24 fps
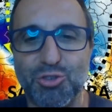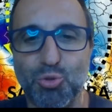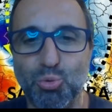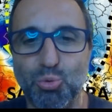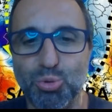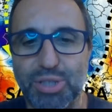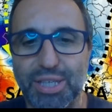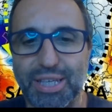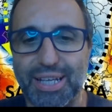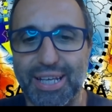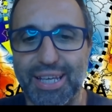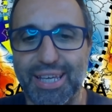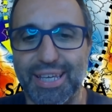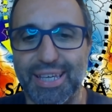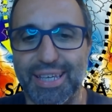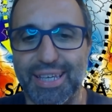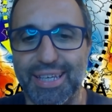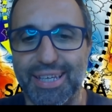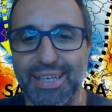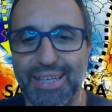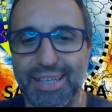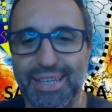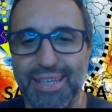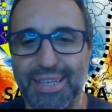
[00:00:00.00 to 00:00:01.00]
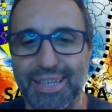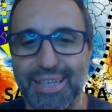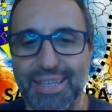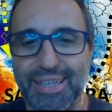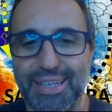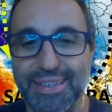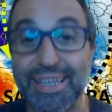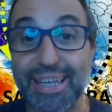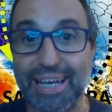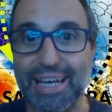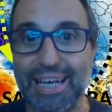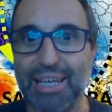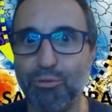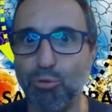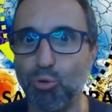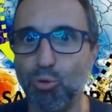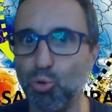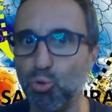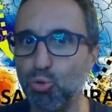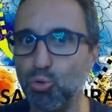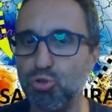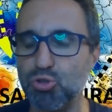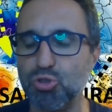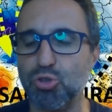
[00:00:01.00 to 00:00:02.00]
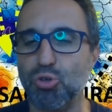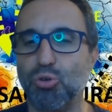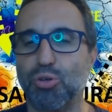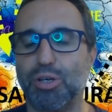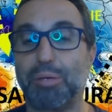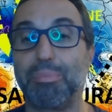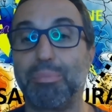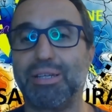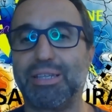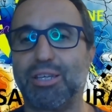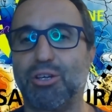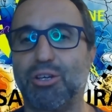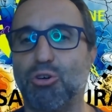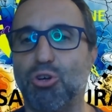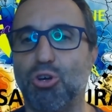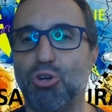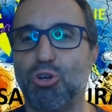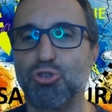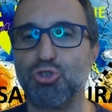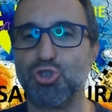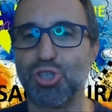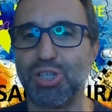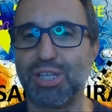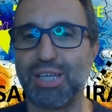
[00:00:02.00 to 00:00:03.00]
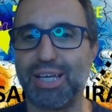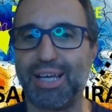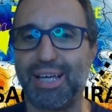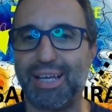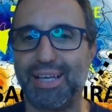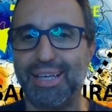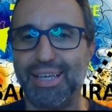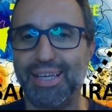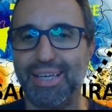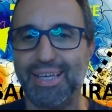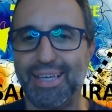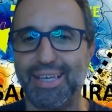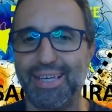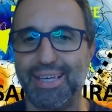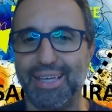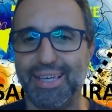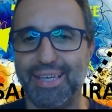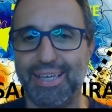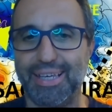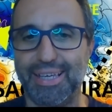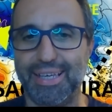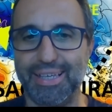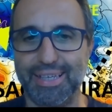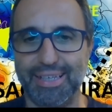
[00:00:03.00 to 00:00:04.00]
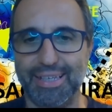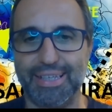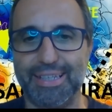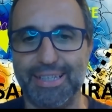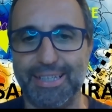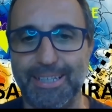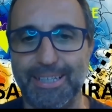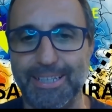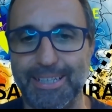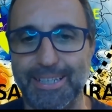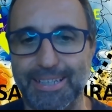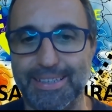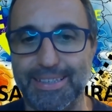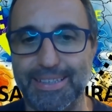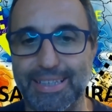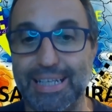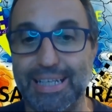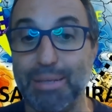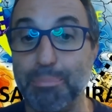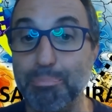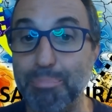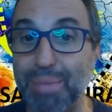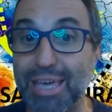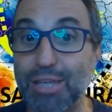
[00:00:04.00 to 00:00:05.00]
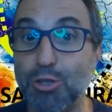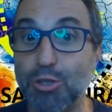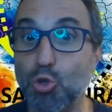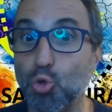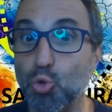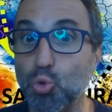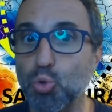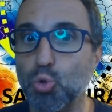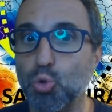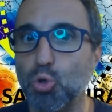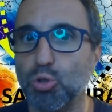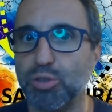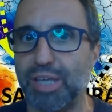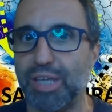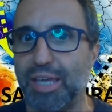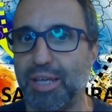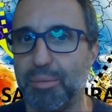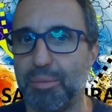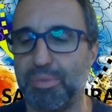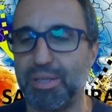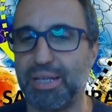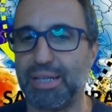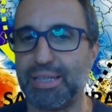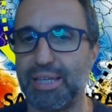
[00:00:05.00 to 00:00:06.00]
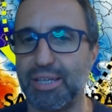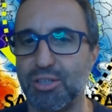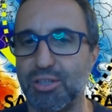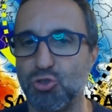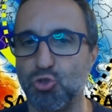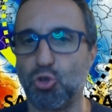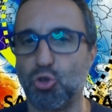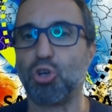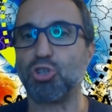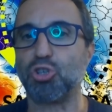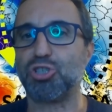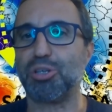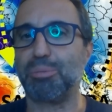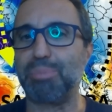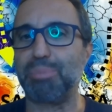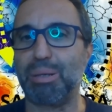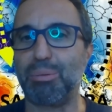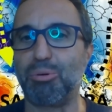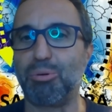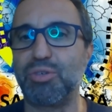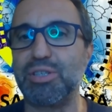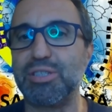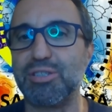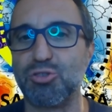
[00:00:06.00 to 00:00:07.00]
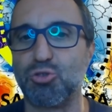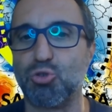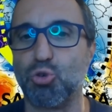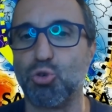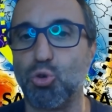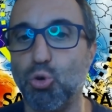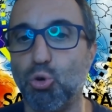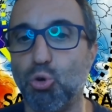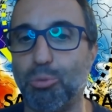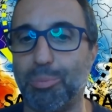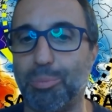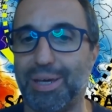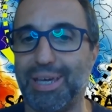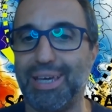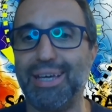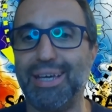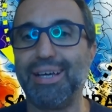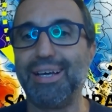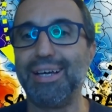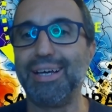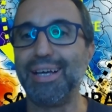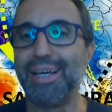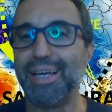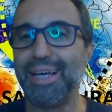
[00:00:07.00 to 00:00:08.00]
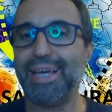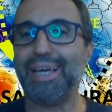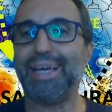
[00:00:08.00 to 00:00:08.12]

discutere eh, dell'evoluzione meteorologica eh, nel medio-lungo termine adesso. Oggi abbiamo visto come